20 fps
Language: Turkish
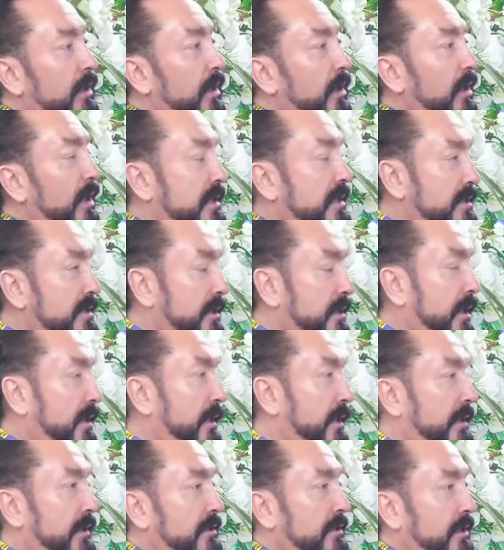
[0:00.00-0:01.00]
hasta hale
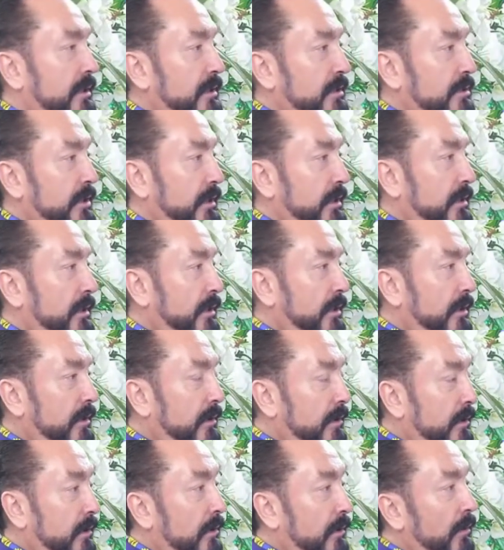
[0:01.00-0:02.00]
getirilecekleri
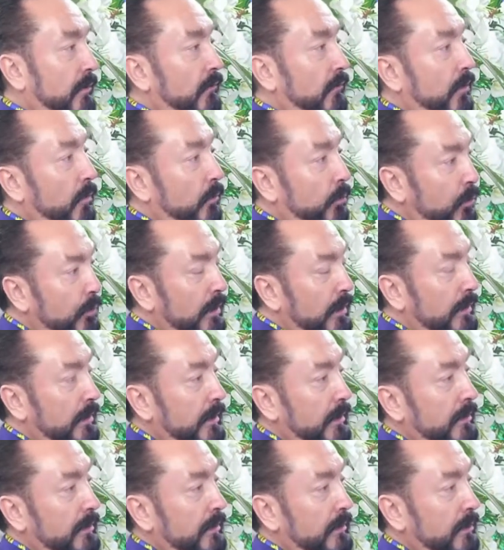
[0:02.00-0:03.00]
ve bu
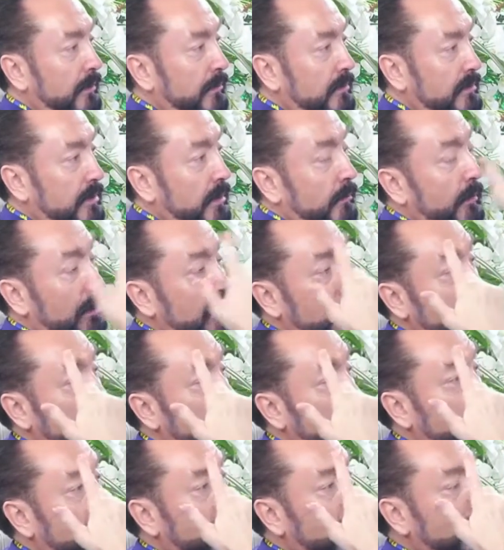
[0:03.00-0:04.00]
nedenle de zaman
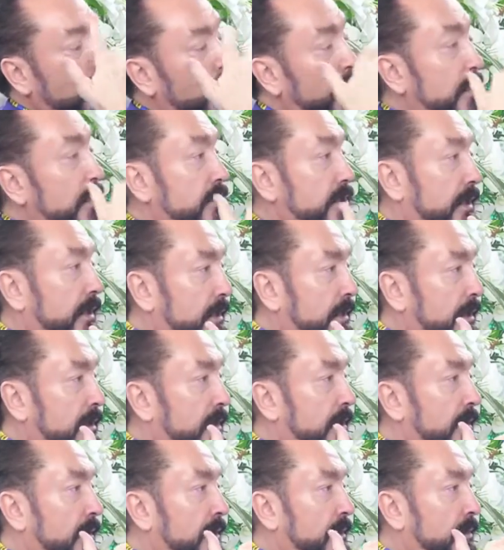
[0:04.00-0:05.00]
içinde
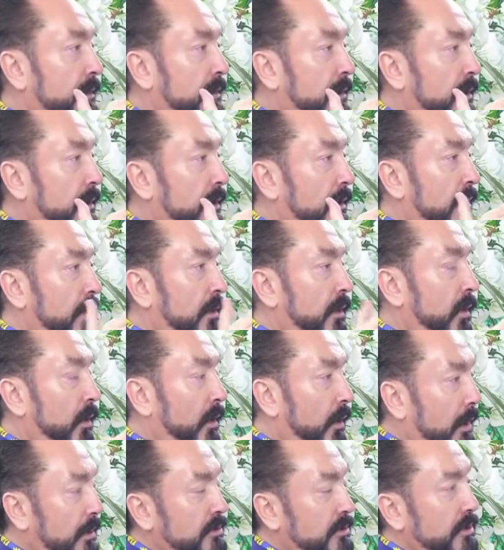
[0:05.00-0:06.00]
öleceklerinin
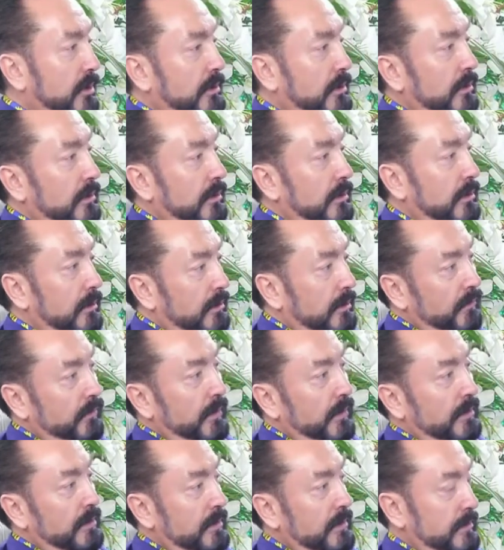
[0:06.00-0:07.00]
açık
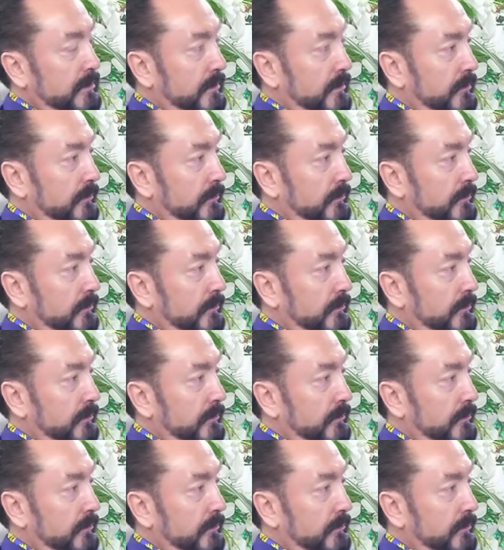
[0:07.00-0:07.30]
ifadesi.